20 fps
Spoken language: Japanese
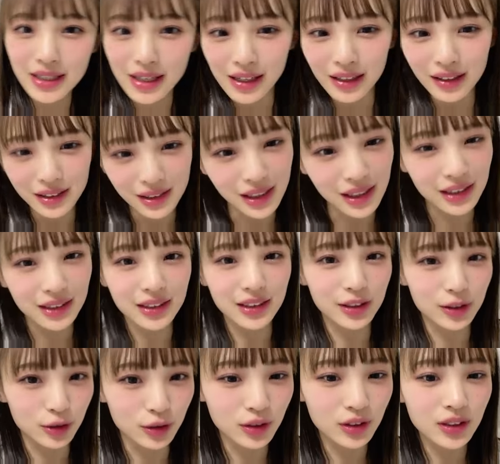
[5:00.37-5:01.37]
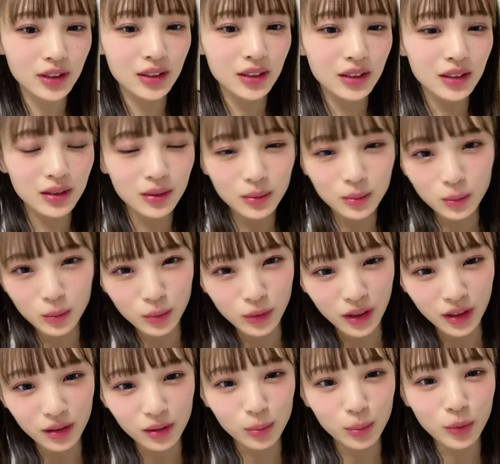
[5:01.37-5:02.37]
なんかいっていうもう
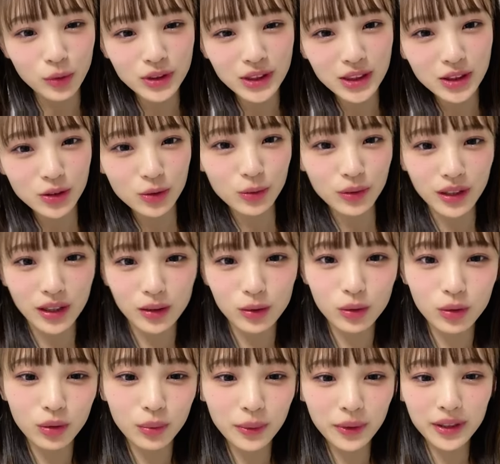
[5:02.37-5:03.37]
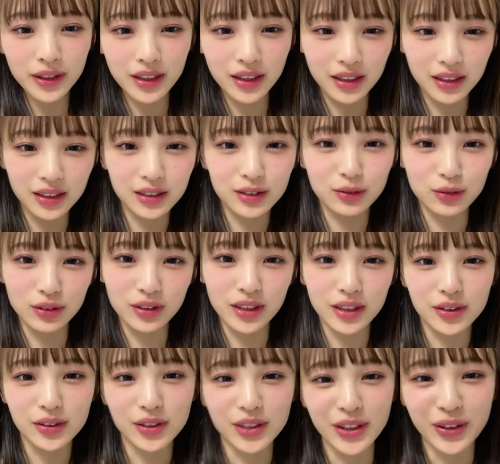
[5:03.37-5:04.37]
なんかポジション何個覚えたらいいのって
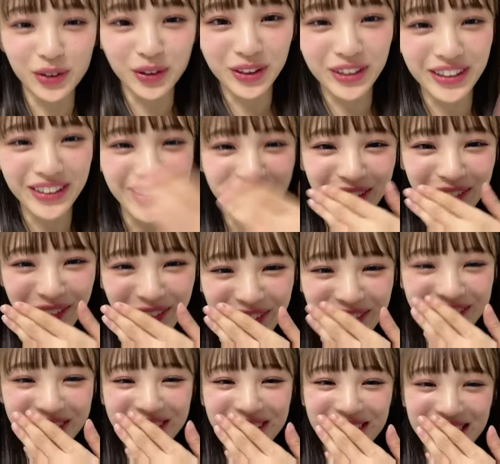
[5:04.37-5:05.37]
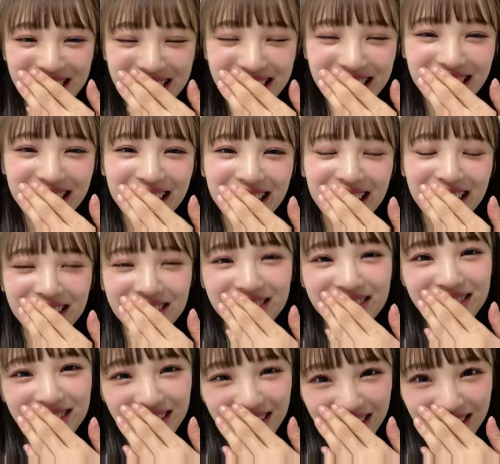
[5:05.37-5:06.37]
いう曲だが本当にある
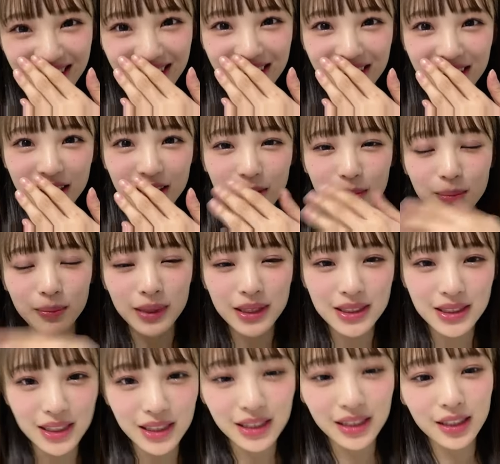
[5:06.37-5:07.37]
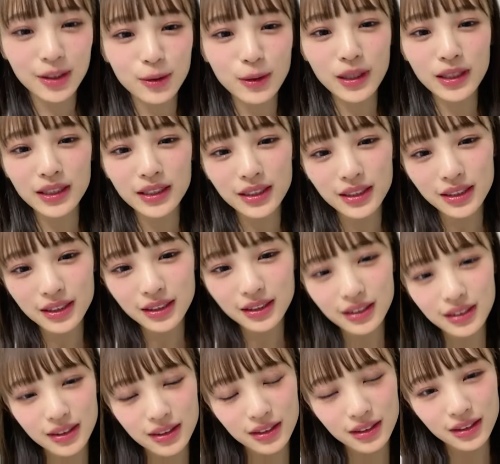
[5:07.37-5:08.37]
ぐらいめっちゃ日替わり
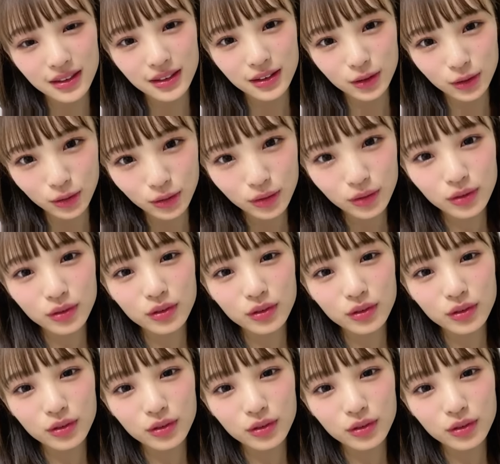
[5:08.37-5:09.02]
の